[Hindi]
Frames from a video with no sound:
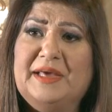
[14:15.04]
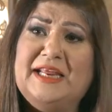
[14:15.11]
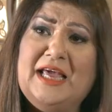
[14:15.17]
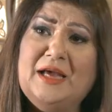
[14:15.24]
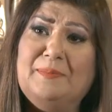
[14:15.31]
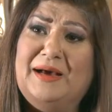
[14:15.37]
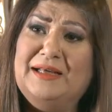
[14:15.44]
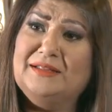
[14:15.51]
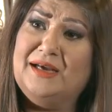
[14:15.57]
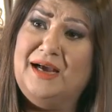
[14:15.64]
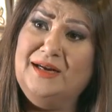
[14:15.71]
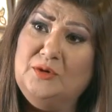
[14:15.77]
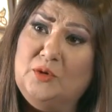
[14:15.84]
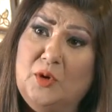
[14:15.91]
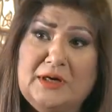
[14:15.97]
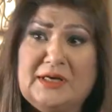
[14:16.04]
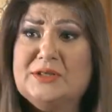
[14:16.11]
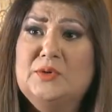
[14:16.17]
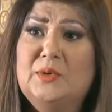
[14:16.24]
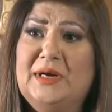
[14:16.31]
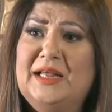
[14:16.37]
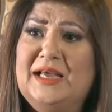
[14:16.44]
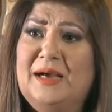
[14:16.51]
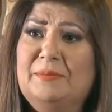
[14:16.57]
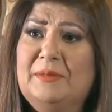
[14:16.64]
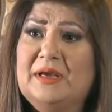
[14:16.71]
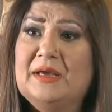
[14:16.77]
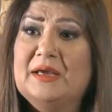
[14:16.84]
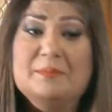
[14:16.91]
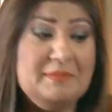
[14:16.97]
मेरी एक बात कान खोल के सुन लें
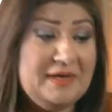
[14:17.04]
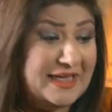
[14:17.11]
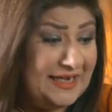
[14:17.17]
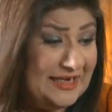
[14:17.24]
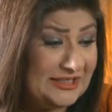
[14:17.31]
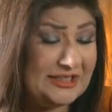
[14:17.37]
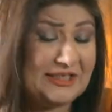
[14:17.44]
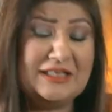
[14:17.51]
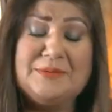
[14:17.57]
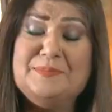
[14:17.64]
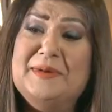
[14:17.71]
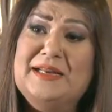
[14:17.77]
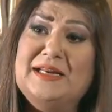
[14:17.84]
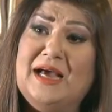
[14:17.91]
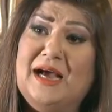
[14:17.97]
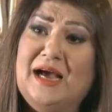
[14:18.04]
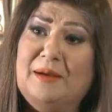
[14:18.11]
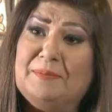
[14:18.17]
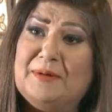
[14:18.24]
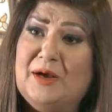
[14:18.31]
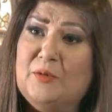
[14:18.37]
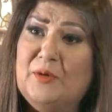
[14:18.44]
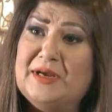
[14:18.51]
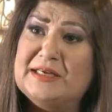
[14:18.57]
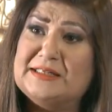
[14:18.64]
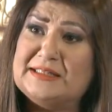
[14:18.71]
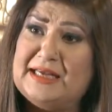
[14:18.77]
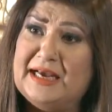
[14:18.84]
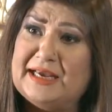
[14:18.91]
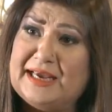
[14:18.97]
आप मेरी जीत में ना आपका कोई
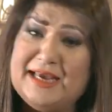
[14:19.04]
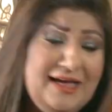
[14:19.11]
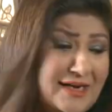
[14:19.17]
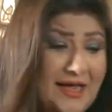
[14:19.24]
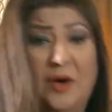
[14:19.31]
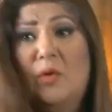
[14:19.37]
हिस्सा है ना